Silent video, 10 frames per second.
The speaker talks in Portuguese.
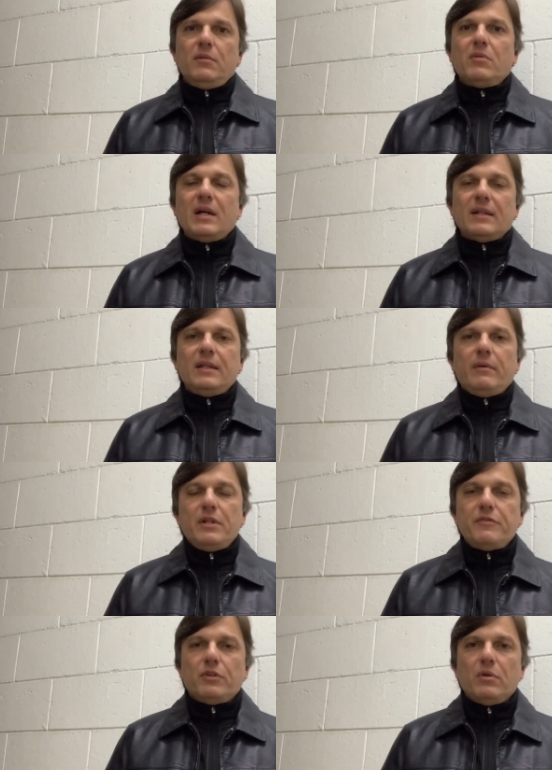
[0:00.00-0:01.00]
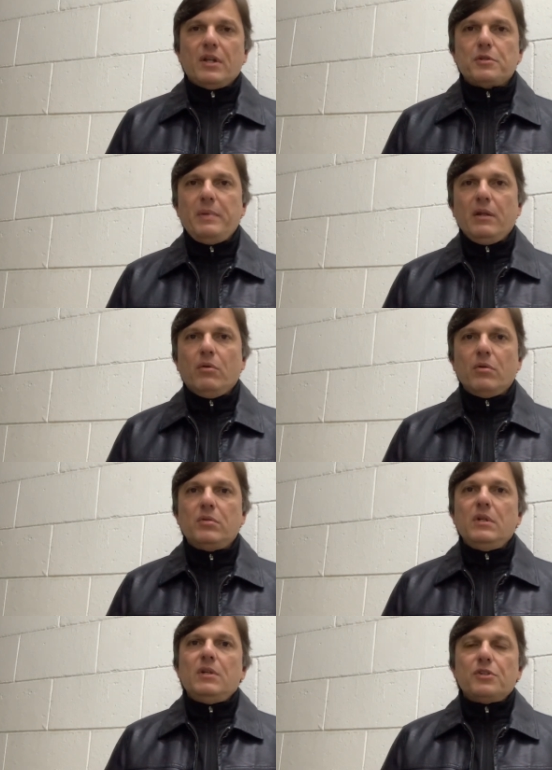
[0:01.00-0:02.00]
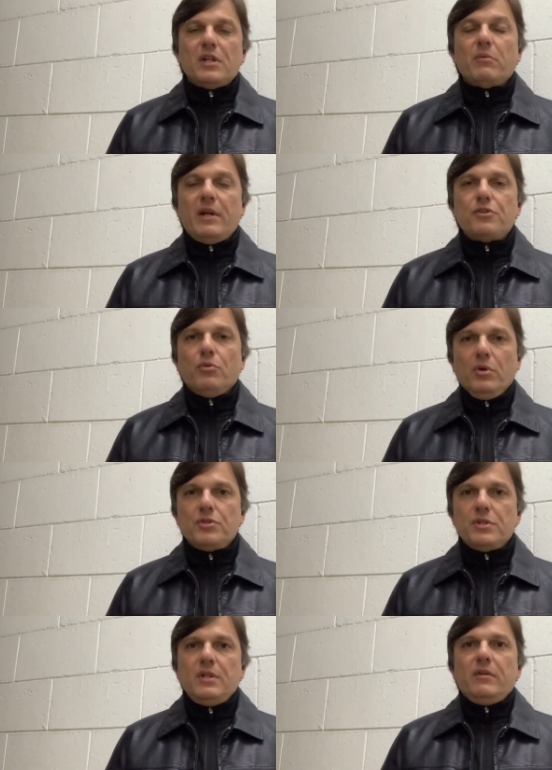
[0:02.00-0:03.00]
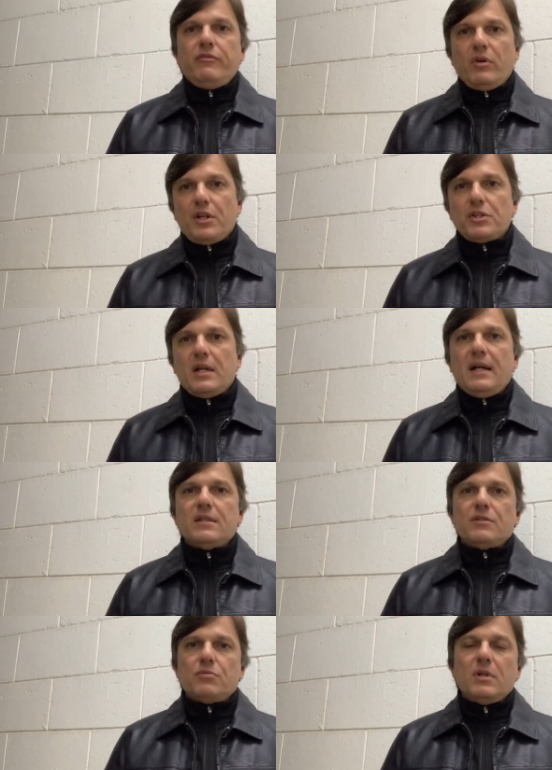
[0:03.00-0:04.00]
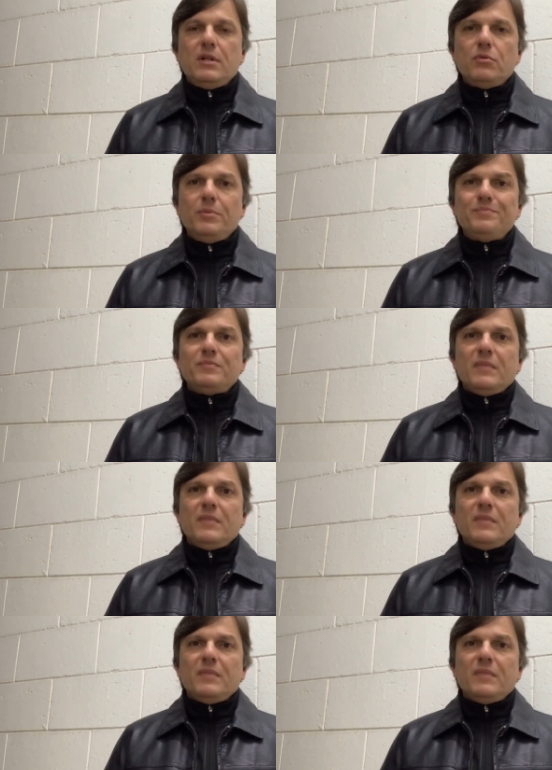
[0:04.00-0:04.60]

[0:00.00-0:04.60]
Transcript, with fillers: um cartel aí de vitórias bem longo, já não é de hoje fora de casa, jogando